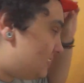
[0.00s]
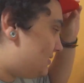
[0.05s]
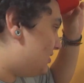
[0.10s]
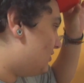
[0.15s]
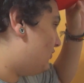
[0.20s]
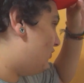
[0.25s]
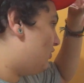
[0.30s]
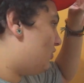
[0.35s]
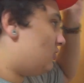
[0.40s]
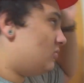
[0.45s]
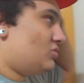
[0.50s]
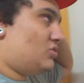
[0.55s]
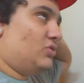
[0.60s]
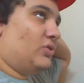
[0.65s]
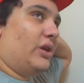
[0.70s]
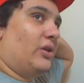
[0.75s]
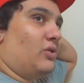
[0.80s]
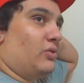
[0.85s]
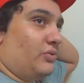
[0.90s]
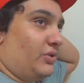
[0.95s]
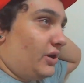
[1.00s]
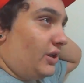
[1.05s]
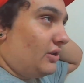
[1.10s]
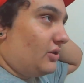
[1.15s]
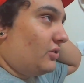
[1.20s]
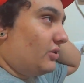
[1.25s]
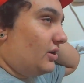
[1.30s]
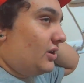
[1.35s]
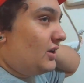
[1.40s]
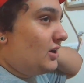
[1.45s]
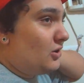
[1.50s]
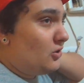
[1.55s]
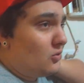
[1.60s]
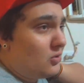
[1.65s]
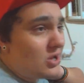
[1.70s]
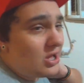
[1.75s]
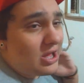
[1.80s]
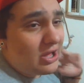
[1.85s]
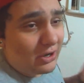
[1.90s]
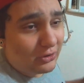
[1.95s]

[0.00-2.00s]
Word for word: se eu vou continuar em Londrina ou não.